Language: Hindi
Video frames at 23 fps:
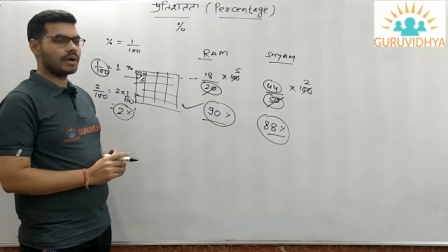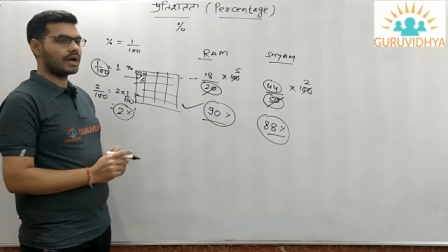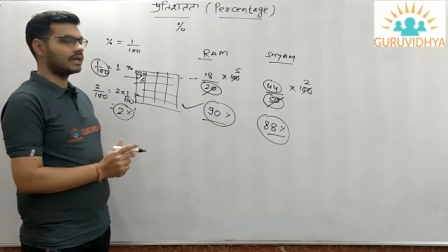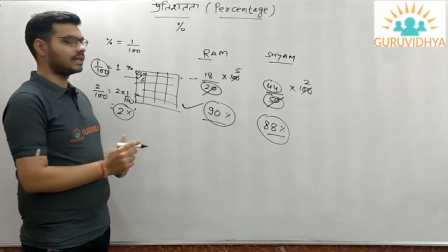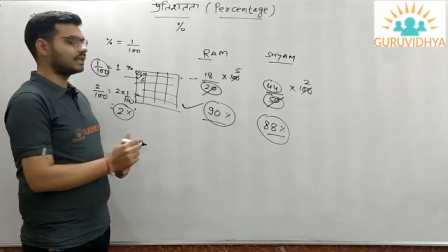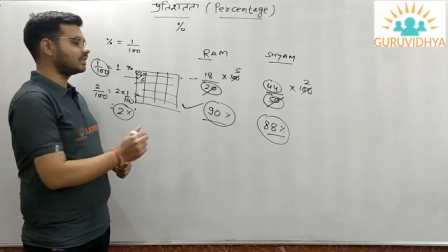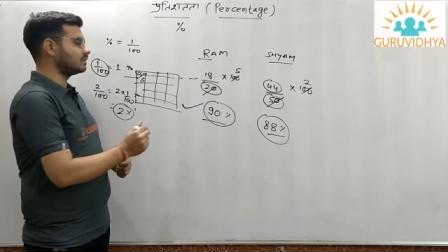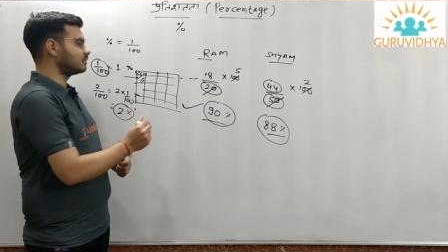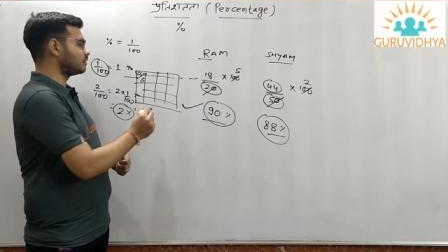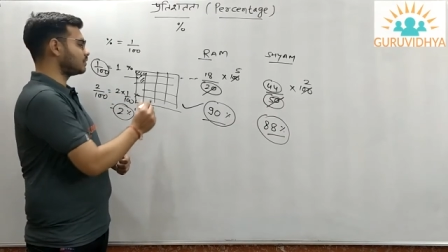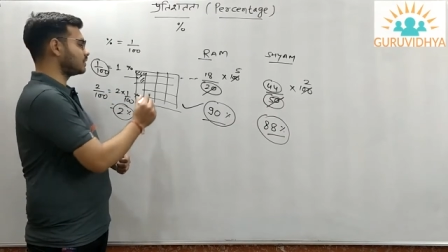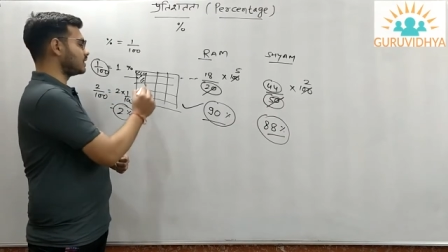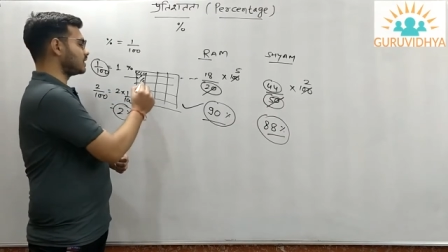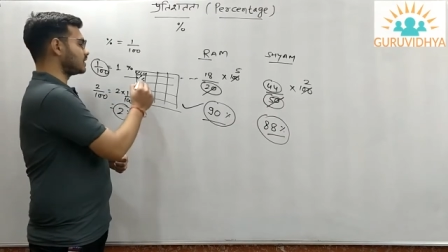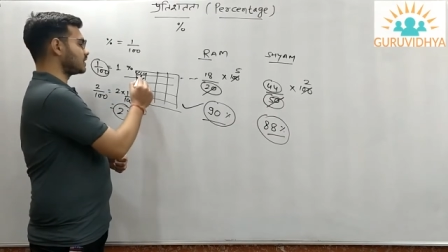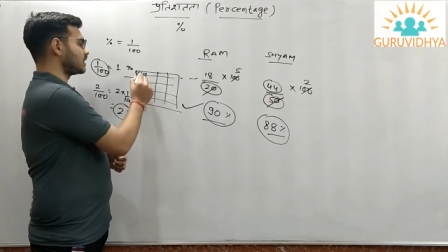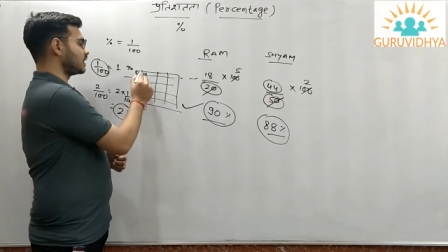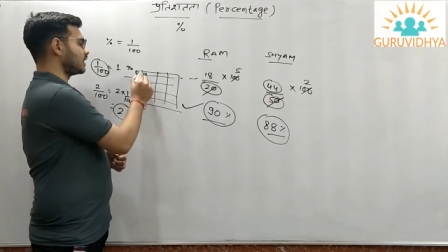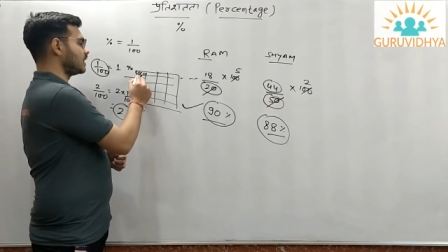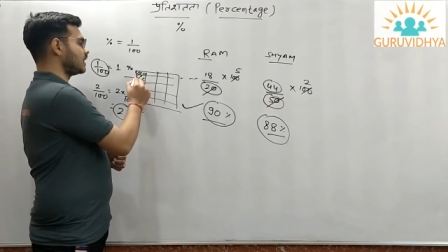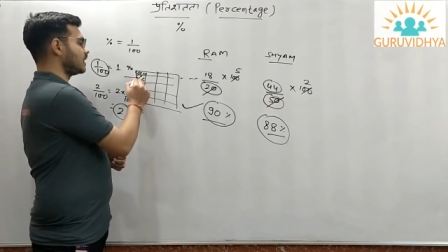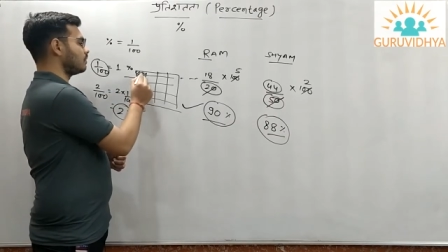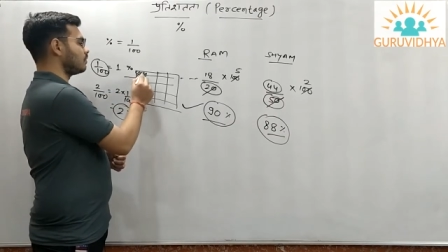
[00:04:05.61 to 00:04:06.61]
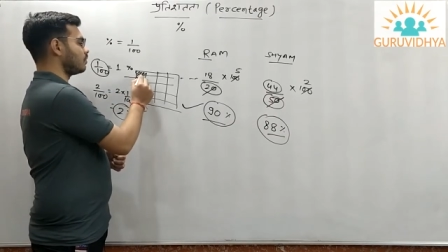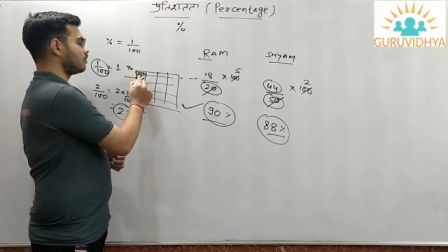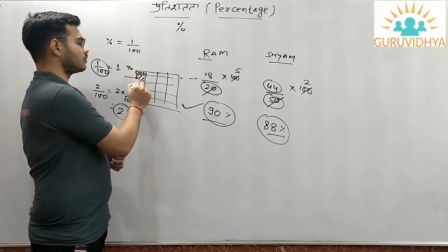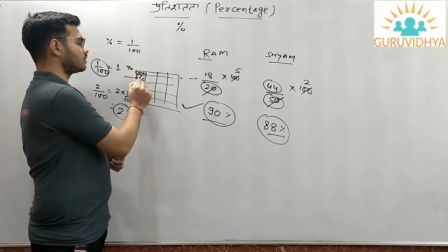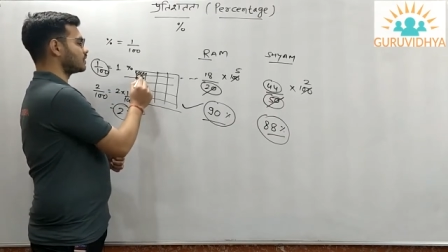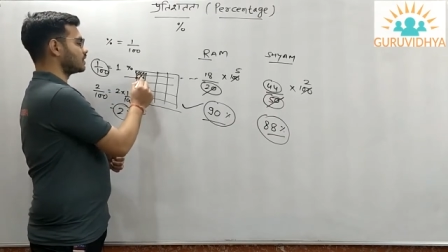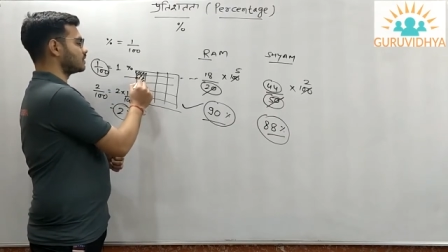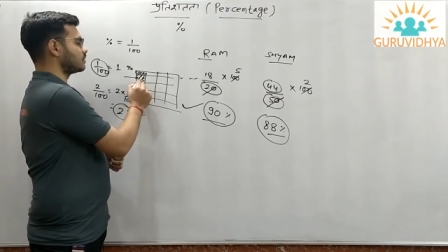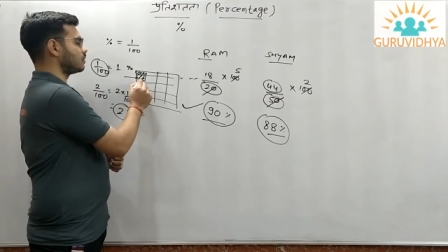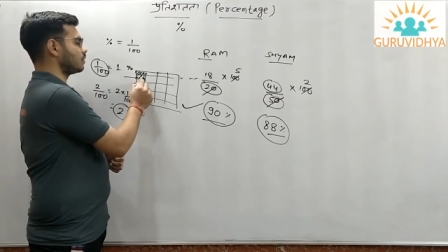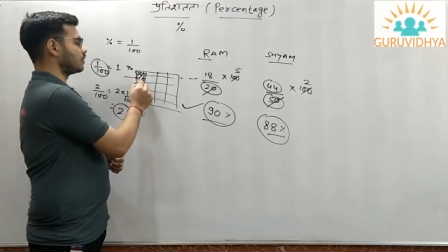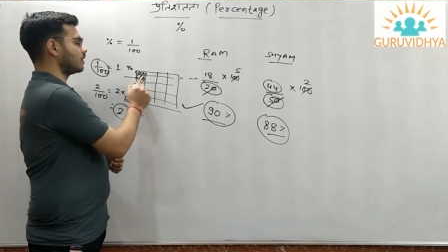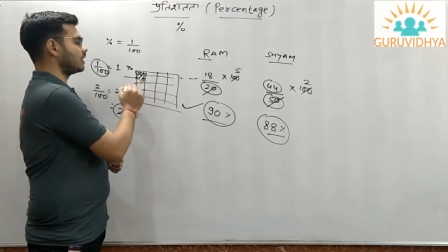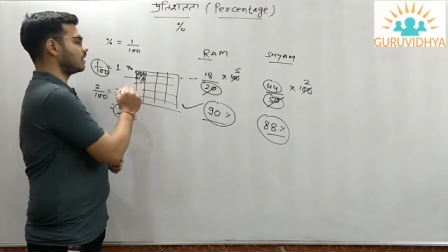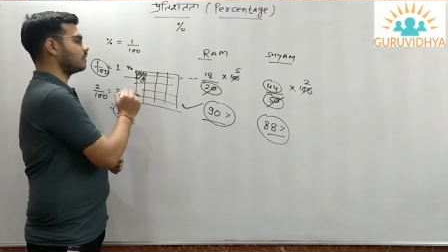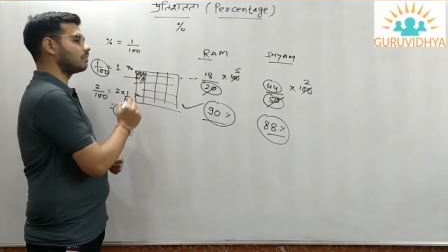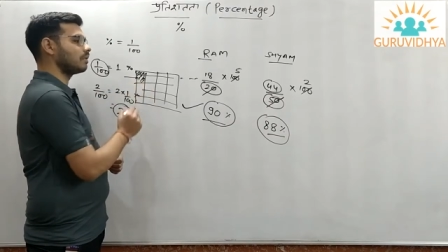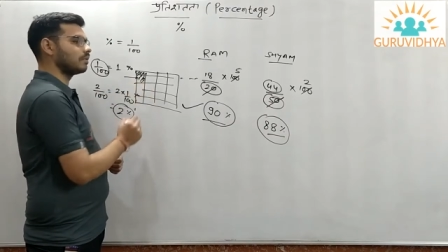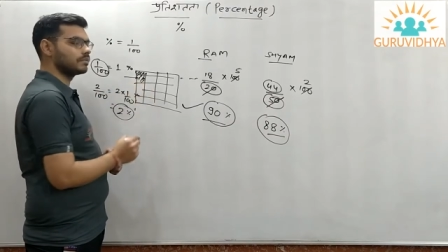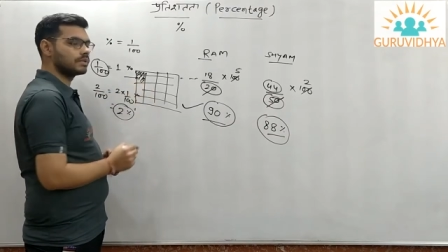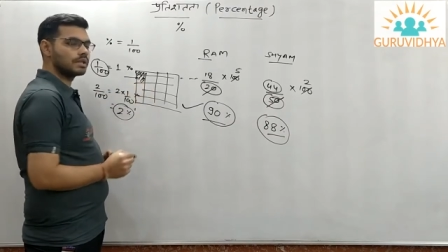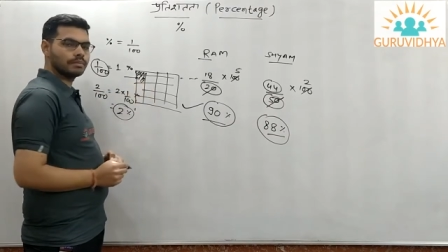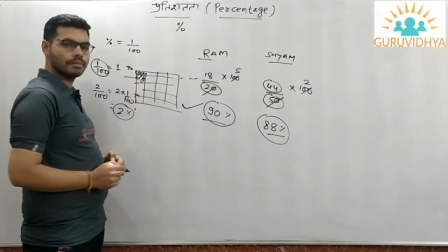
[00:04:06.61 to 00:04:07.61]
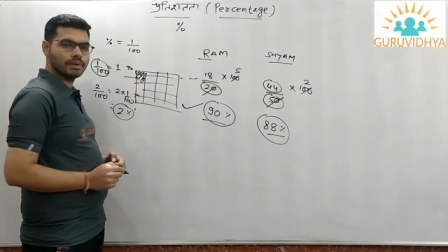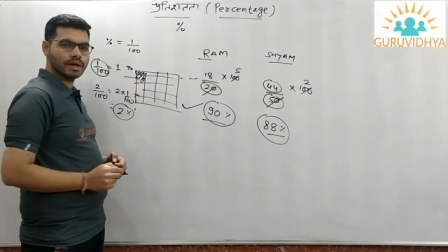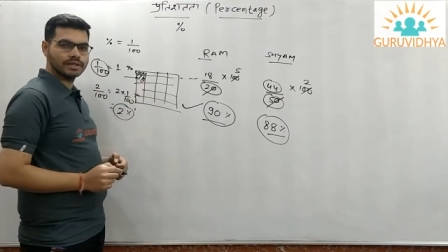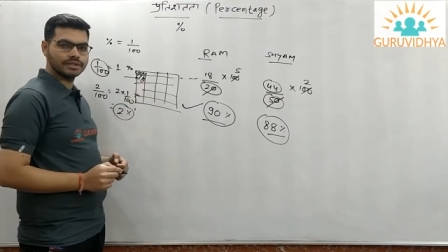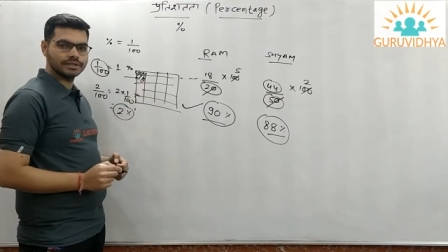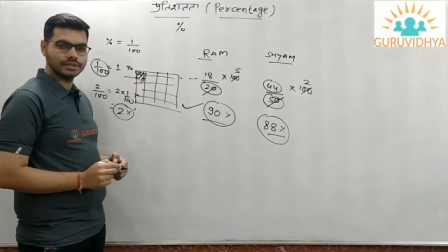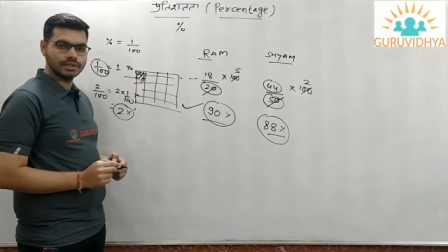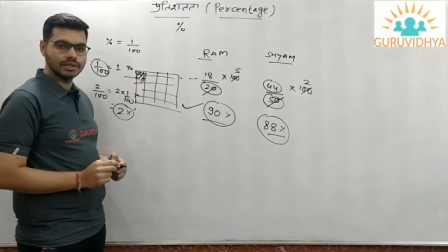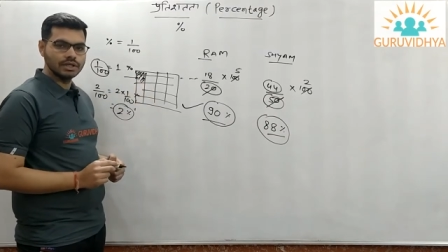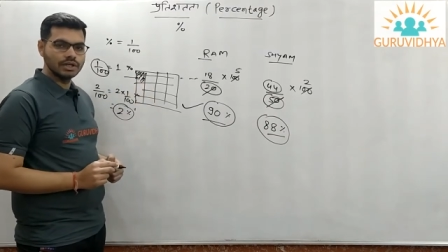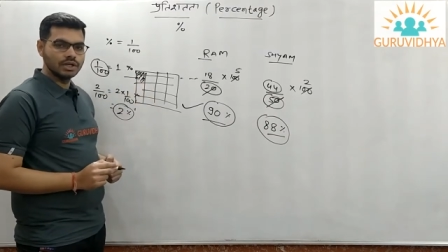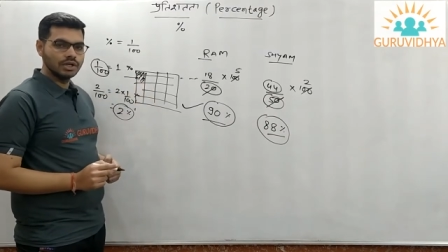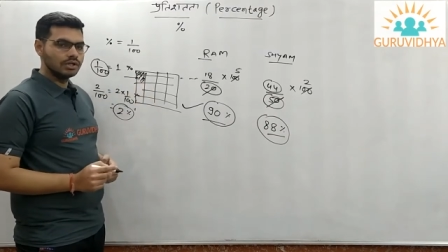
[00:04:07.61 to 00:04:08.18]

पार्ट है जो ये शेडेड बॉक्सेस हो गए अब अपने पास